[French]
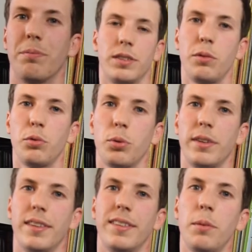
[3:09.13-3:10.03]
Si vous
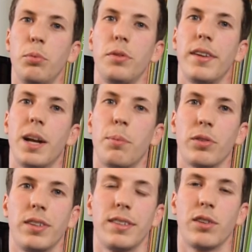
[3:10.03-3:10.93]
souhaitez débuter
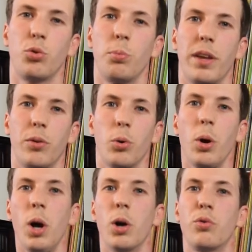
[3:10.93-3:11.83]
l'apprentissage du piano,
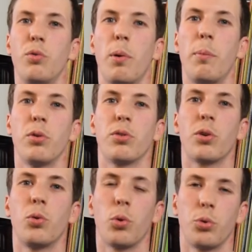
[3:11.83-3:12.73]
je vous propose un
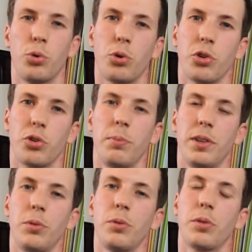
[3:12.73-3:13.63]
cours de 30
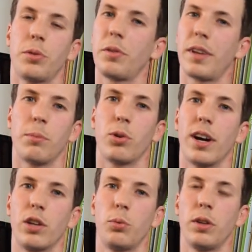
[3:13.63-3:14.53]
minutes totalement
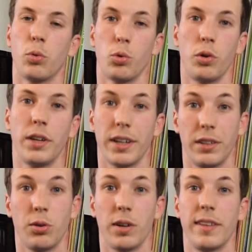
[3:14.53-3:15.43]
gratuit dont le lien
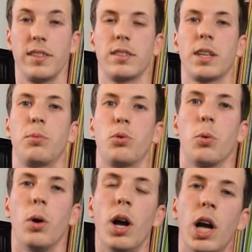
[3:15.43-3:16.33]
est dans la
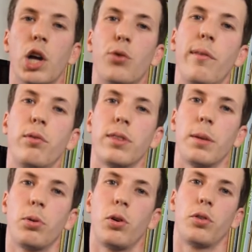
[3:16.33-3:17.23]
description. Je vais vous
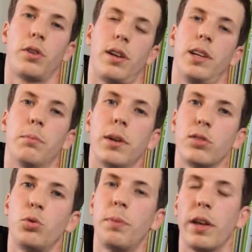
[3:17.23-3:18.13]
apprendre les
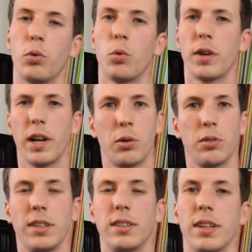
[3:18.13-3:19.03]
bases du piano,
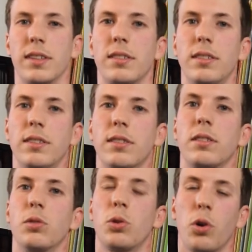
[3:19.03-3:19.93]
quelques
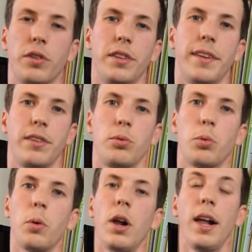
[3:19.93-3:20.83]
exercices de
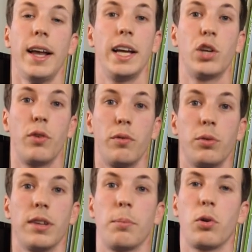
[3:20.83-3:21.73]
coordination et je vais
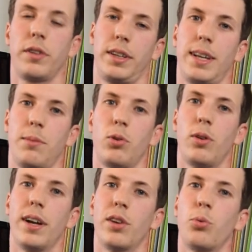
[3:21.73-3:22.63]
vous apprendre
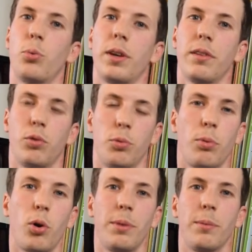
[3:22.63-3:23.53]
également à jouer votre
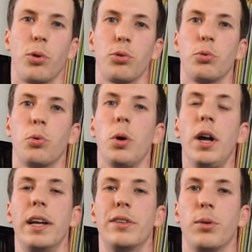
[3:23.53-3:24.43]
premier morceau
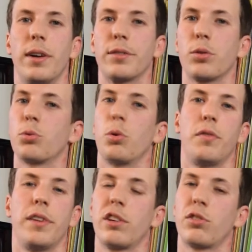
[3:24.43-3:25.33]
et cela sans
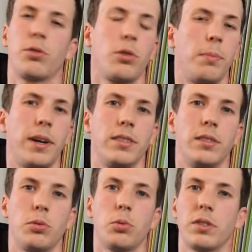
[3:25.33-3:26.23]
solfège, sans
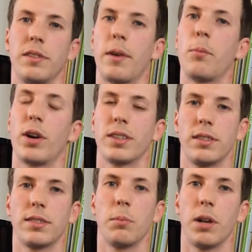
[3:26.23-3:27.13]
partition, c'est vraiment
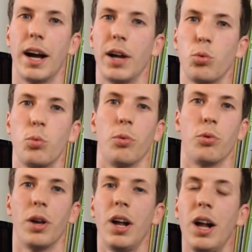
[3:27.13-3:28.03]
accessible à tout le monde.